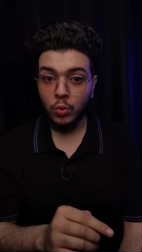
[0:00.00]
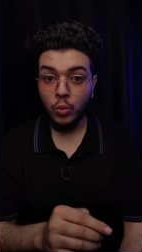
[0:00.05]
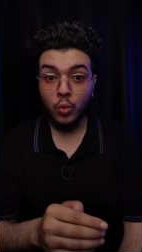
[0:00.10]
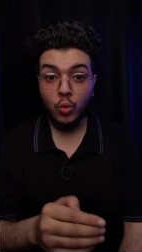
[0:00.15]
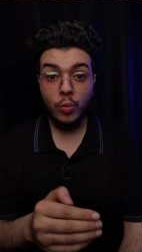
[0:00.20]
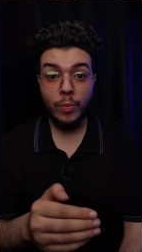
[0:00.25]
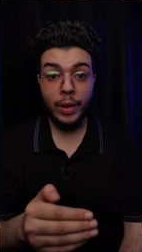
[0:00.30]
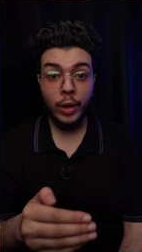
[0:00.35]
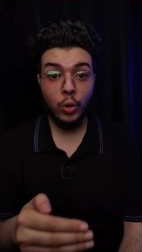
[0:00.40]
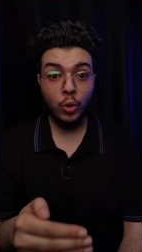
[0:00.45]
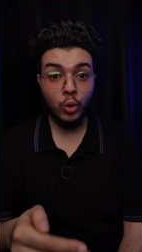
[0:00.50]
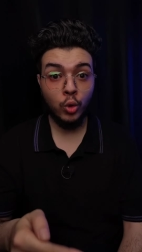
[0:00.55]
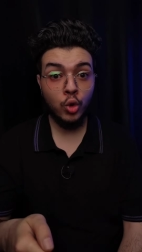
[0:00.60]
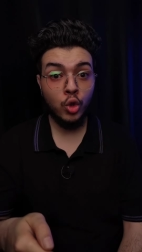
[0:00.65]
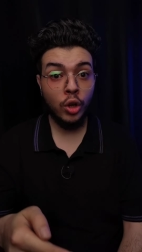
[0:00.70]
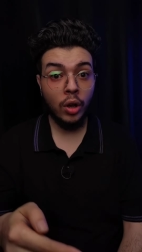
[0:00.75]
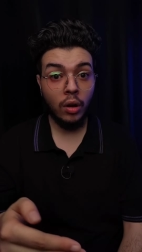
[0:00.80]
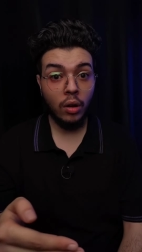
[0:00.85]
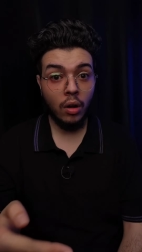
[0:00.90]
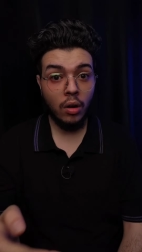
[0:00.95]
وما لقيتوش
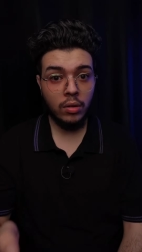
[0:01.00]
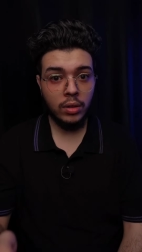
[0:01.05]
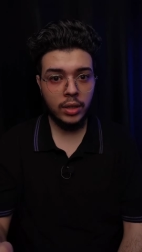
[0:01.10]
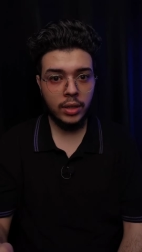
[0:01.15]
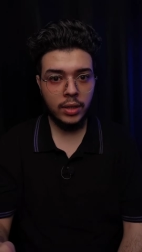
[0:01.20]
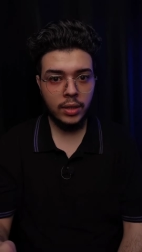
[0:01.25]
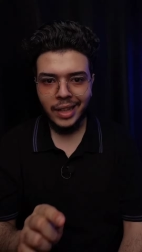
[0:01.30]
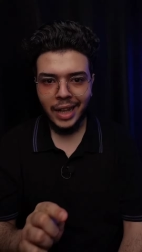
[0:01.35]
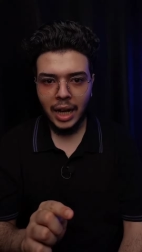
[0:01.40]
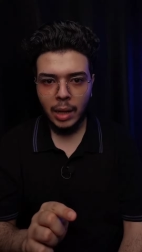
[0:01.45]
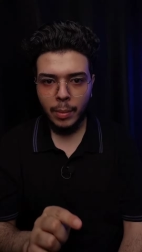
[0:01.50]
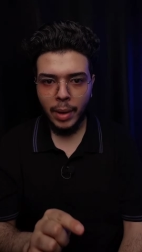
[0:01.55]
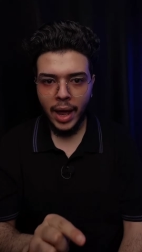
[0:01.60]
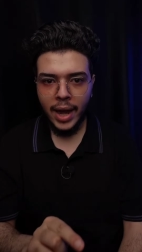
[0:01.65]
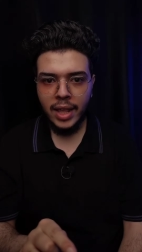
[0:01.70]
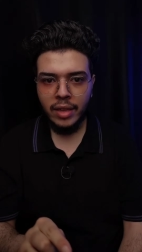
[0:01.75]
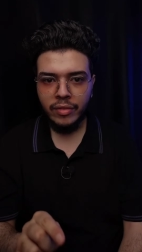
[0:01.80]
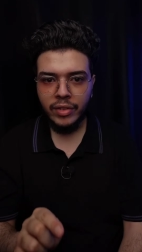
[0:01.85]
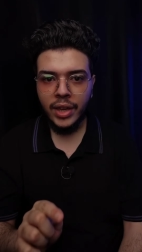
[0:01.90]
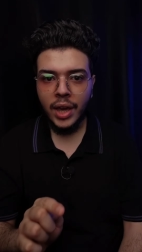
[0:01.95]
غير ارضي ده انا
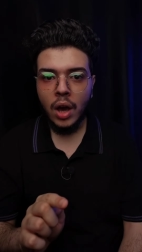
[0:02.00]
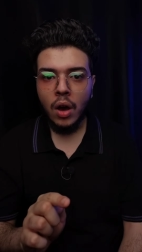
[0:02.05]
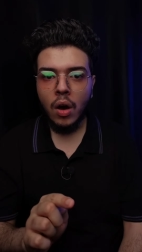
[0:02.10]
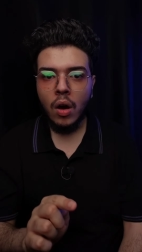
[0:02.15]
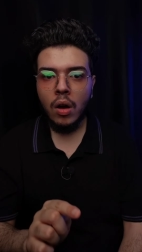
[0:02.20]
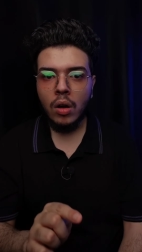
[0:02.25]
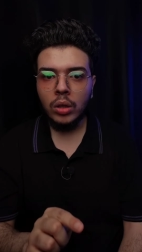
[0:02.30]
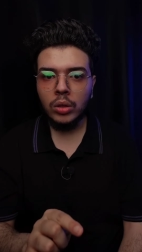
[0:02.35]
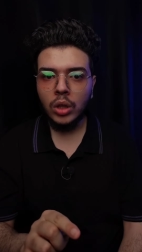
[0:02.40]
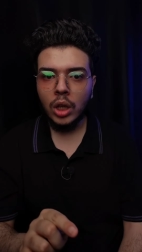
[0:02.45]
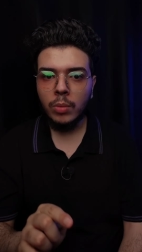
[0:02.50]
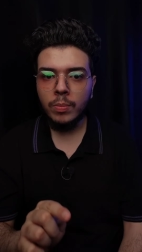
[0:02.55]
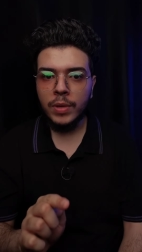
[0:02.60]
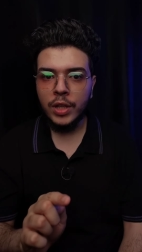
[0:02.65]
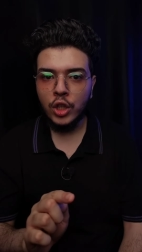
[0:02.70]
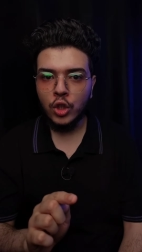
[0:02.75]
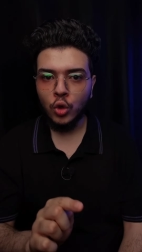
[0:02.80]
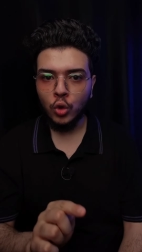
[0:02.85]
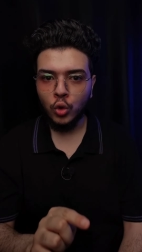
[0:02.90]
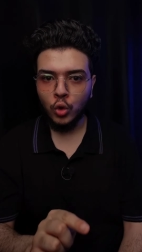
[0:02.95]
بقالي فيها اكتر
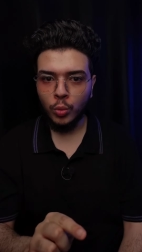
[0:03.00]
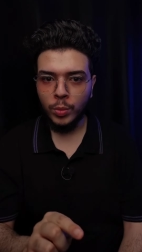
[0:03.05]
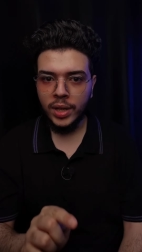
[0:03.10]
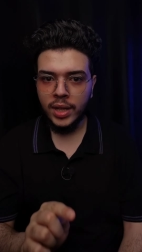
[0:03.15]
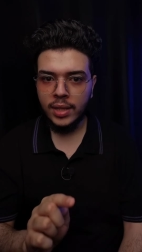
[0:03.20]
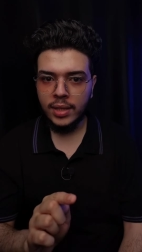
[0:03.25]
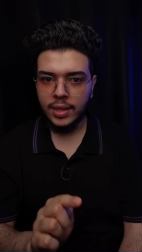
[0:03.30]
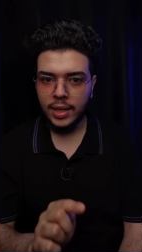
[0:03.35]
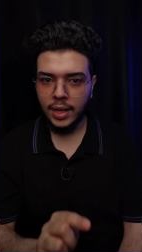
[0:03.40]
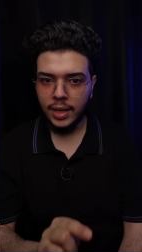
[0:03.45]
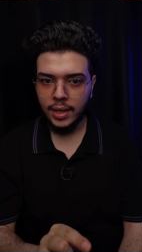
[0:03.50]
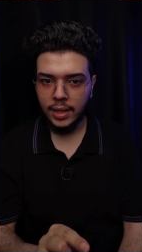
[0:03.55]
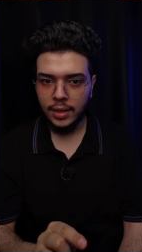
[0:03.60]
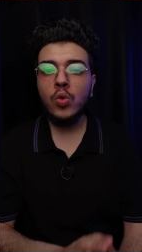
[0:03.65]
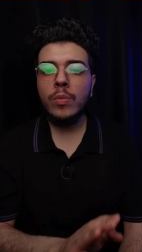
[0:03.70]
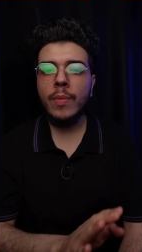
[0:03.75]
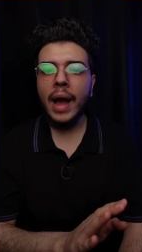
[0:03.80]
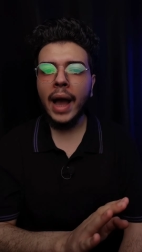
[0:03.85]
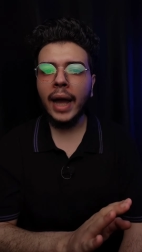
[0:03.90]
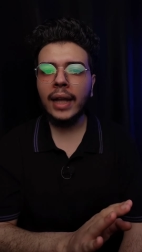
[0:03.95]
من 600 سنه
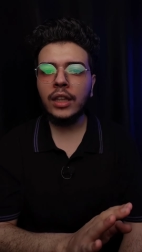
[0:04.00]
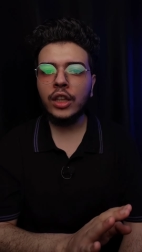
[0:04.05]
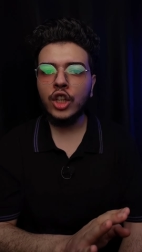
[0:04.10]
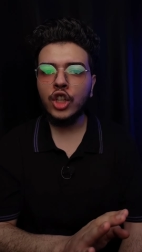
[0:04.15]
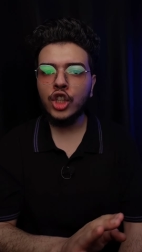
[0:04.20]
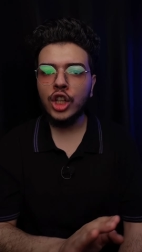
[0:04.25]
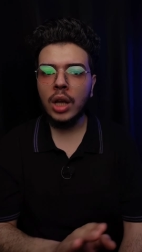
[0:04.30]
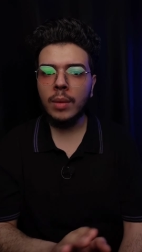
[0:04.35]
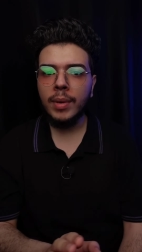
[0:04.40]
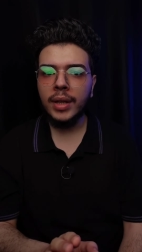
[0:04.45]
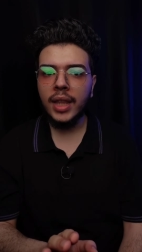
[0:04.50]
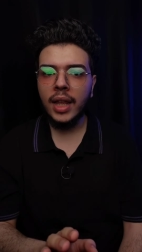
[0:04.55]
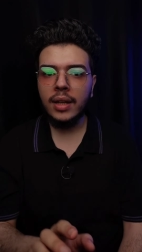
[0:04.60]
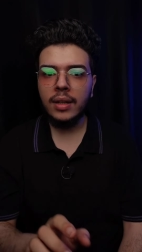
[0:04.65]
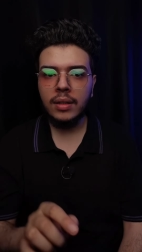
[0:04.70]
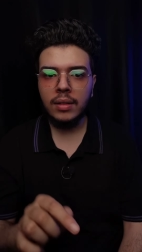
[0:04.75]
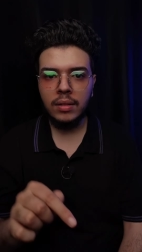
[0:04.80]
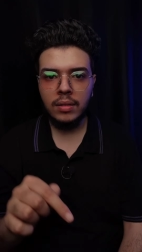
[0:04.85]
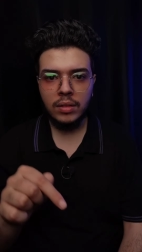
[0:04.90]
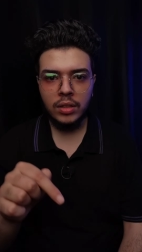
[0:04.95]
ومحدش
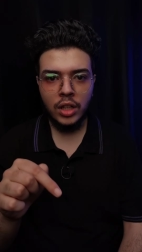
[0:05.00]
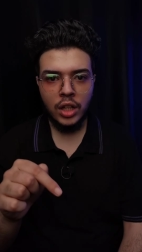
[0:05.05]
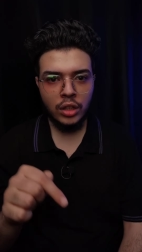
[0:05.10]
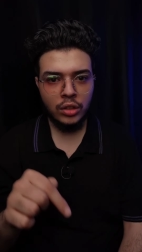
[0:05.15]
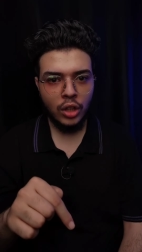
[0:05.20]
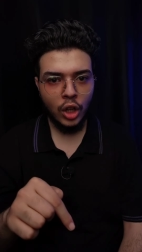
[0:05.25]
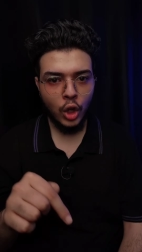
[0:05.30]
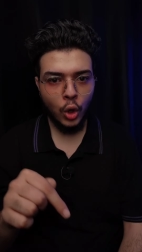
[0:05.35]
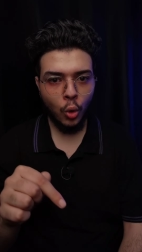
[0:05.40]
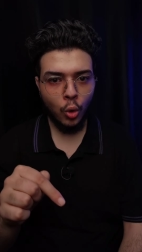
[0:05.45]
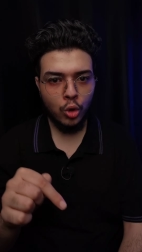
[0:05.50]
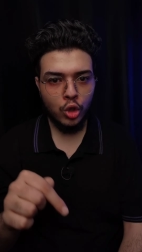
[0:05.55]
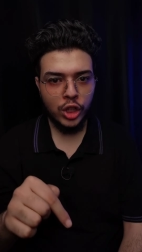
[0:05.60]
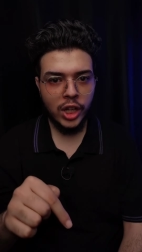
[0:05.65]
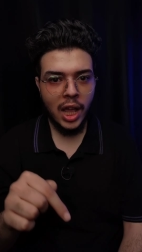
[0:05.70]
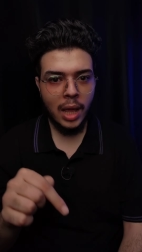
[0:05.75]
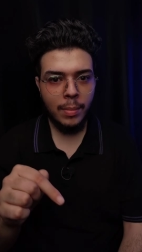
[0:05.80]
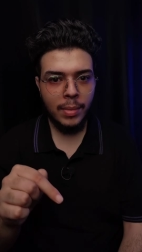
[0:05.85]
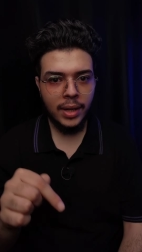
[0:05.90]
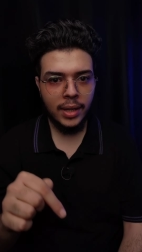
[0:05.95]
ابدا يقدر
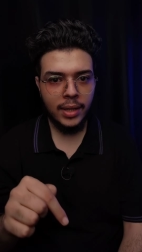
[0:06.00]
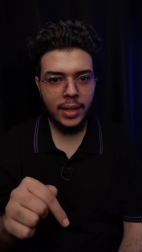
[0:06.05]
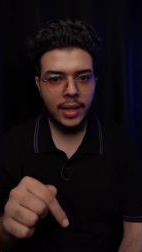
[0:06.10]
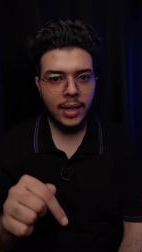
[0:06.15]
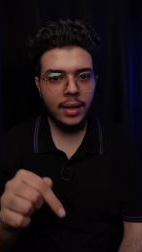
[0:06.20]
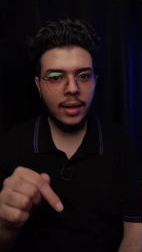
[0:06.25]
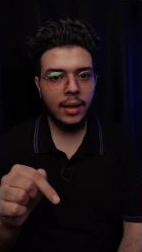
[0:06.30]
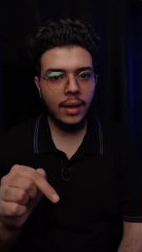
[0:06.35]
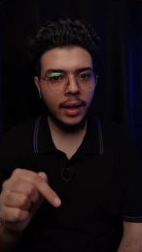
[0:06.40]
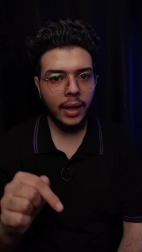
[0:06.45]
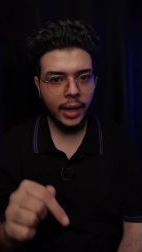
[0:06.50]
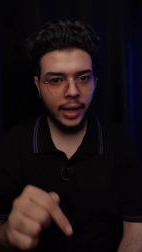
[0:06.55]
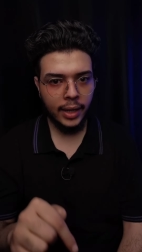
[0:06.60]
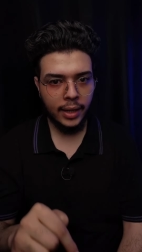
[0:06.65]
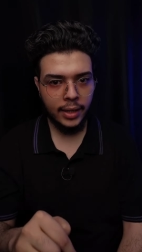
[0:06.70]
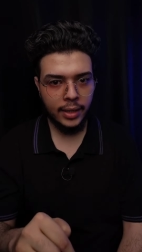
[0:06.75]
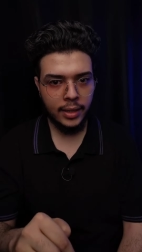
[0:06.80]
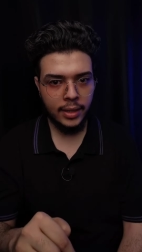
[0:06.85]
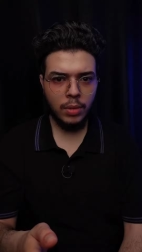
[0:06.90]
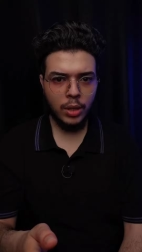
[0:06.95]
يخشها بالليل
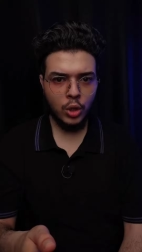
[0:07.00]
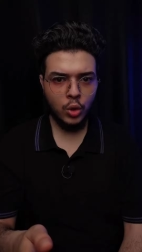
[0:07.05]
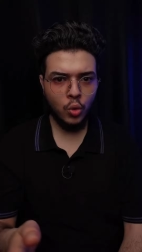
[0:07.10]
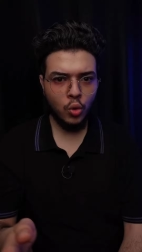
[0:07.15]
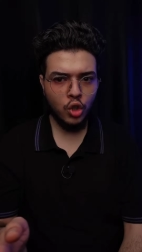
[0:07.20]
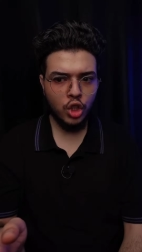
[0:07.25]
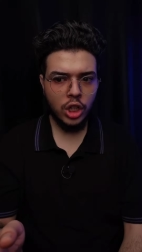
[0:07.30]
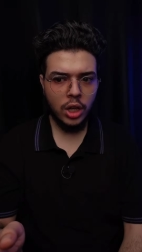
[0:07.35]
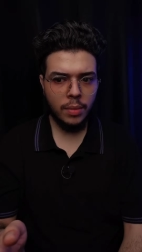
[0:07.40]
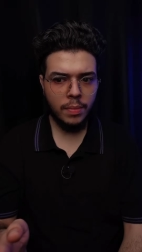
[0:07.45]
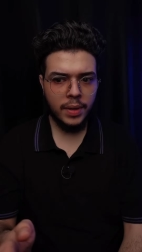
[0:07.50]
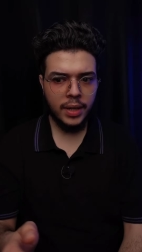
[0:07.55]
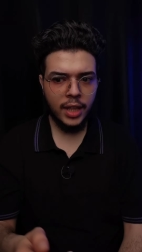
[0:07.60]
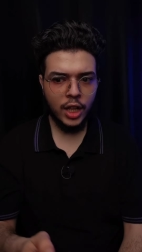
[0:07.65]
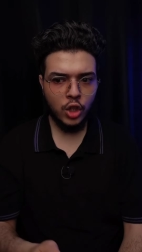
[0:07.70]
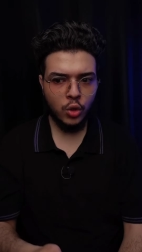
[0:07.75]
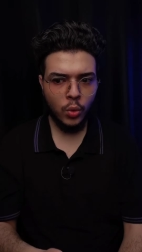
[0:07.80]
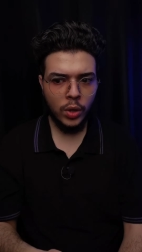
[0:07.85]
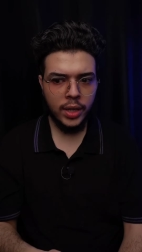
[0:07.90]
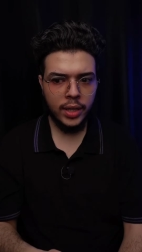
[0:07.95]
غيري بصوا له الشباب
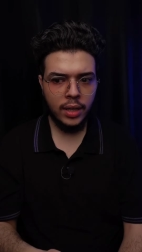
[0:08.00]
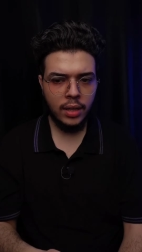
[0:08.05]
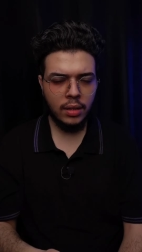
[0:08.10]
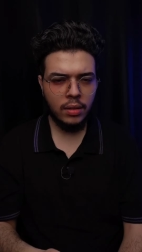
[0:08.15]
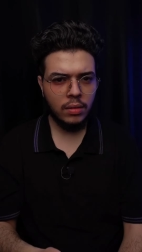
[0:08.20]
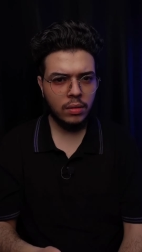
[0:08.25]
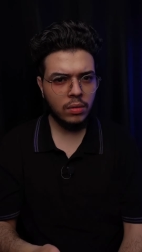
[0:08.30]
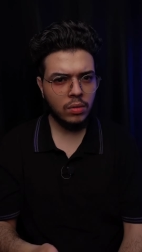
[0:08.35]
كده شويه